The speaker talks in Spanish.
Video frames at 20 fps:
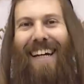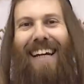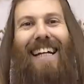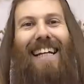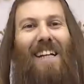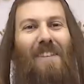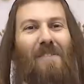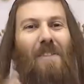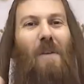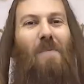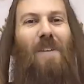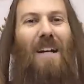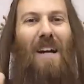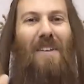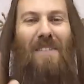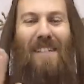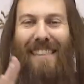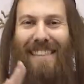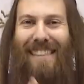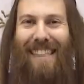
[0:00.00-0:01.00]
El limpia
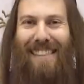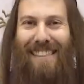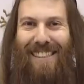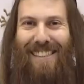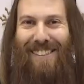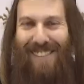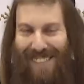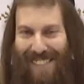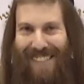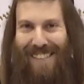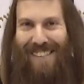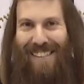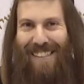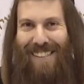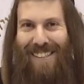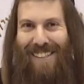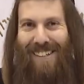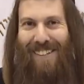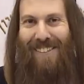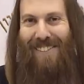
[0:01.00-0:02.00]
parabrisas los
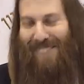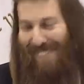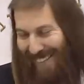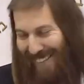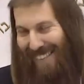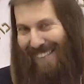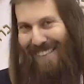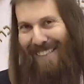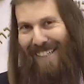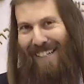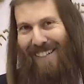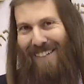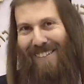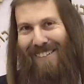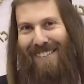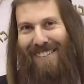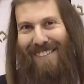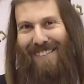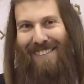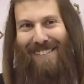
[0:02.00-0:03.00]
encendió.
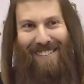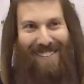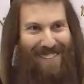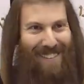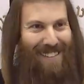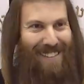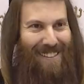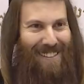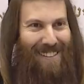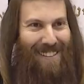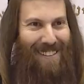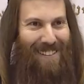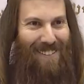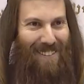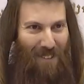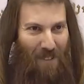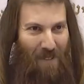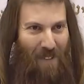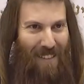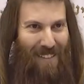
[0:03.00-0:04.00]
¿Entendieron?
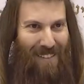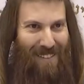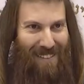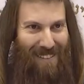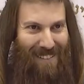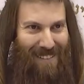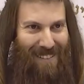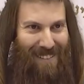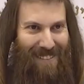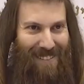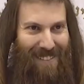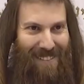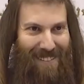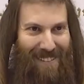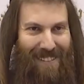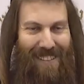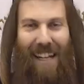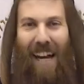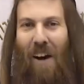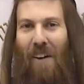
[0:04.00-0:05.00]
Rubén.
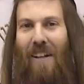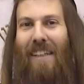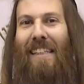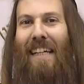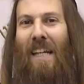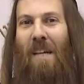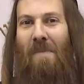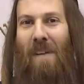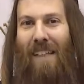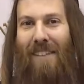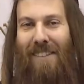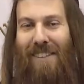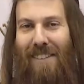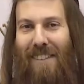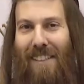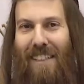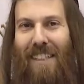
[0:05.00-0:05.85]
Ahora en alemán.